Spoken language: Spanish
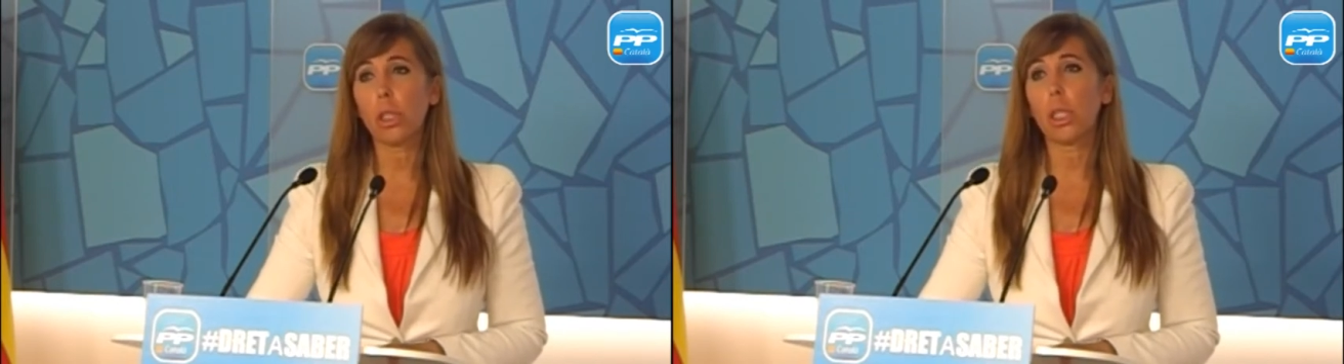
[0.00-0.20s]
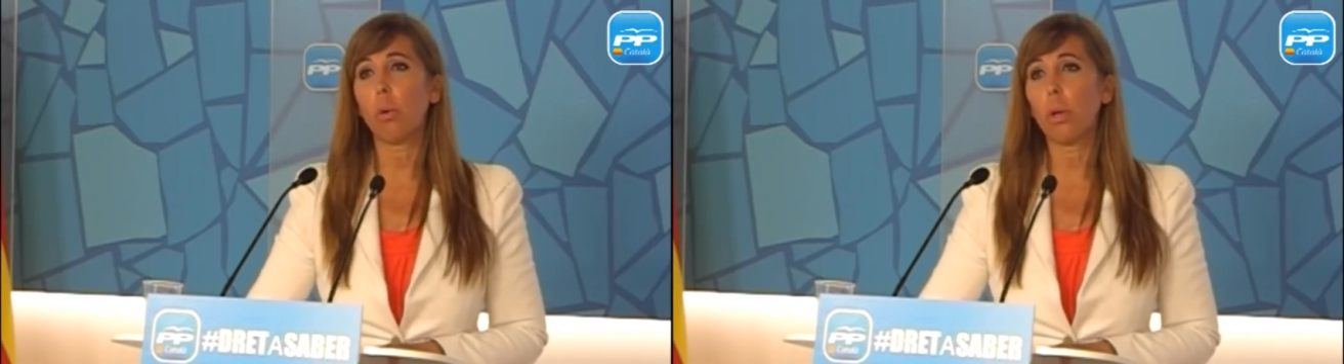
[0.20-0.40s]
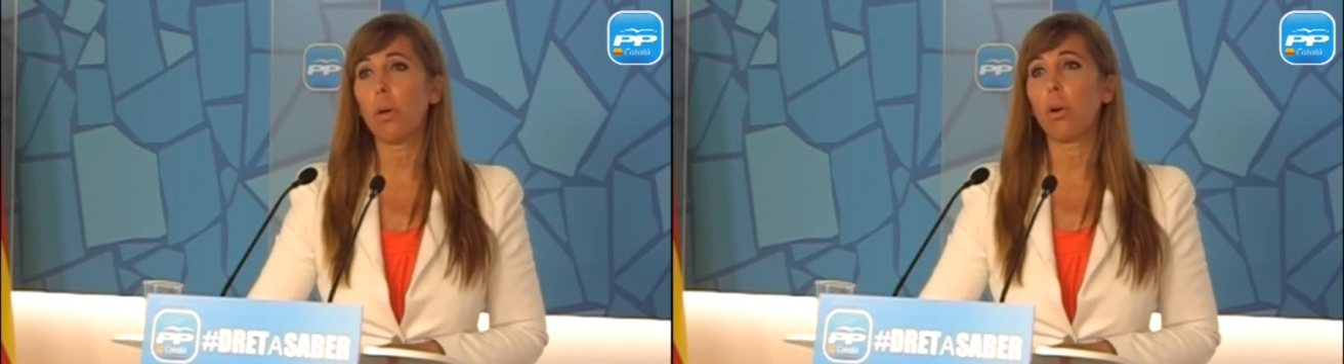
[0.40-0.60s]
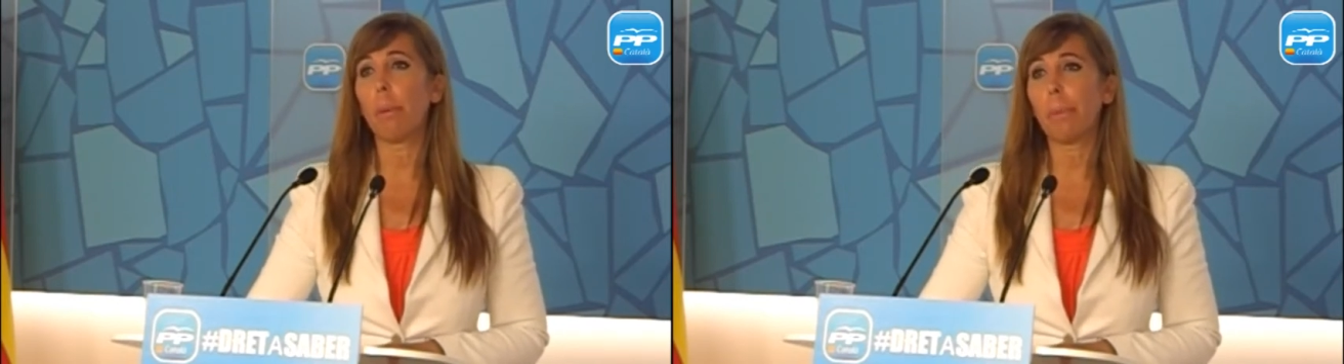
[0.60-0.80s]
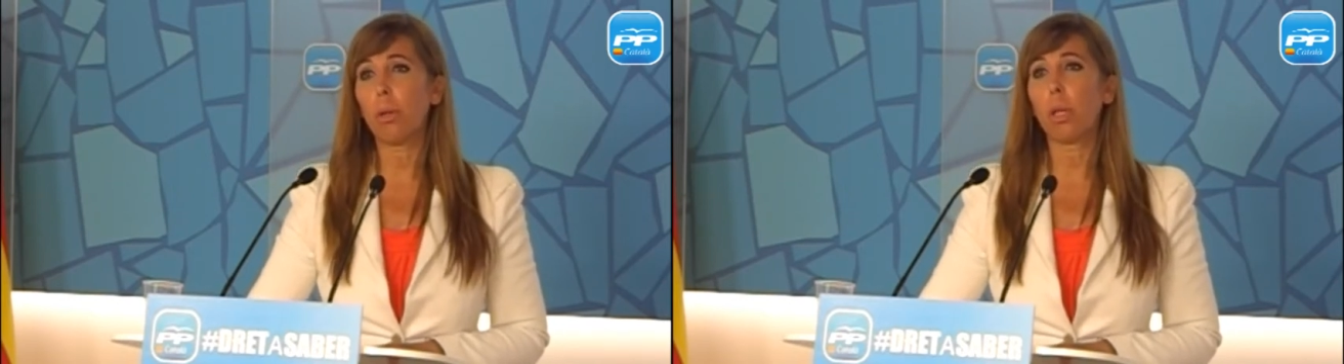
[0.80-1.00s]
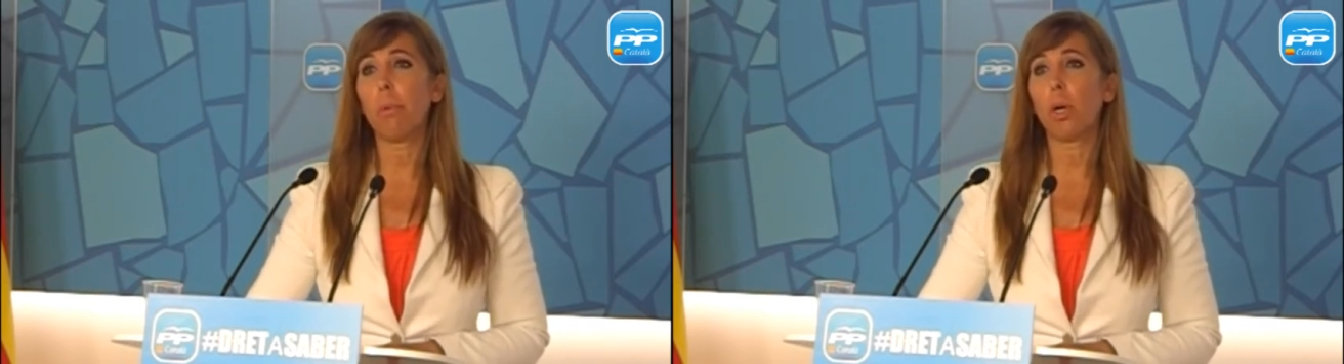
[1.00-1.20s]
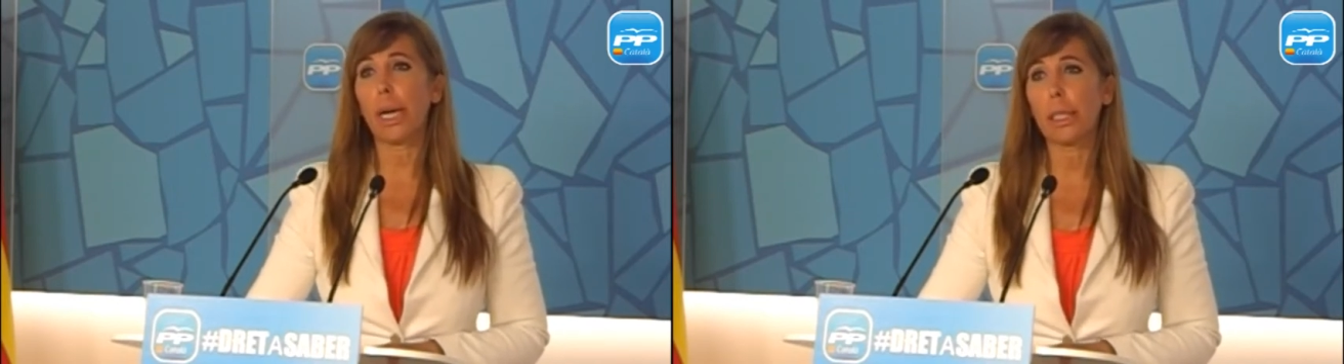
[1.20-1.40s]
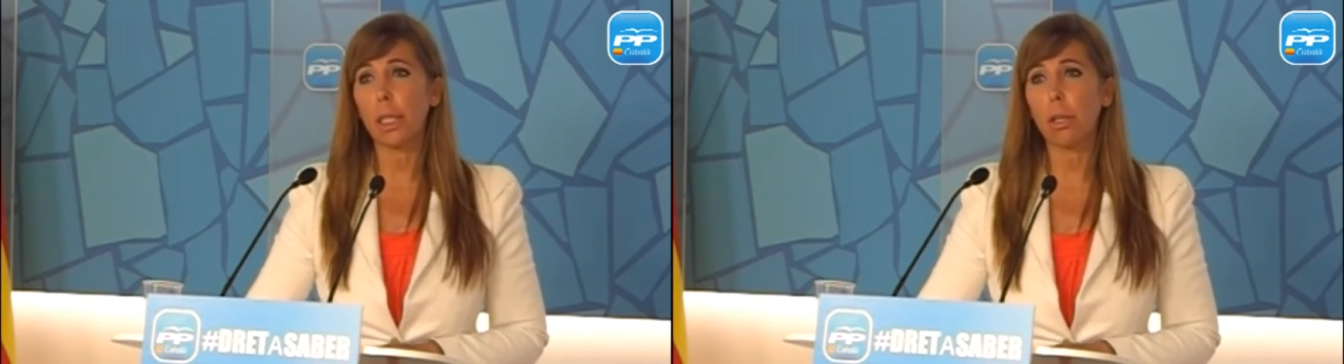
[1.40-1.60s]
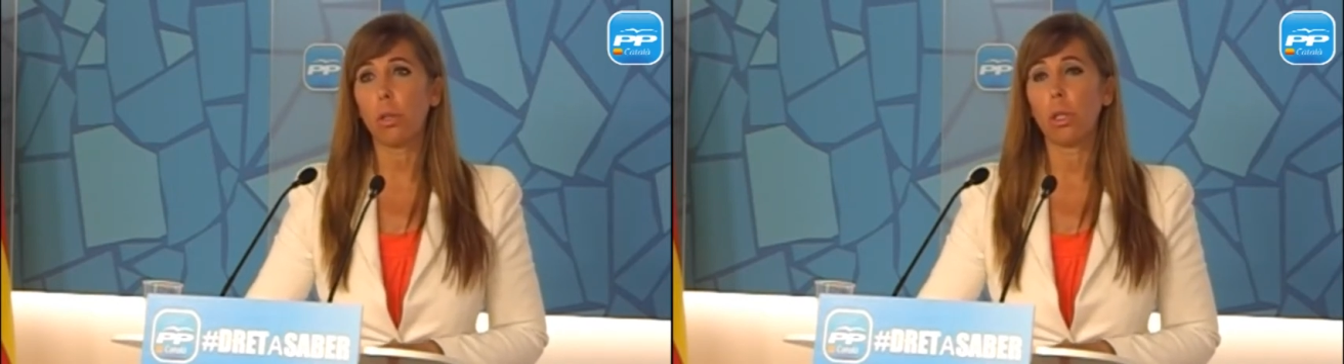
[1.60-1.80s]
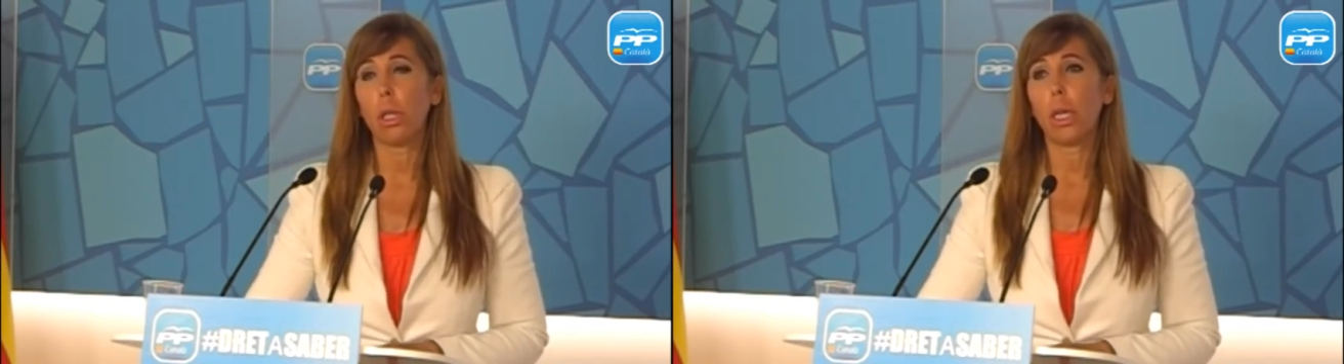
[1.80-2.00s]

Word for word: y el único camino democrático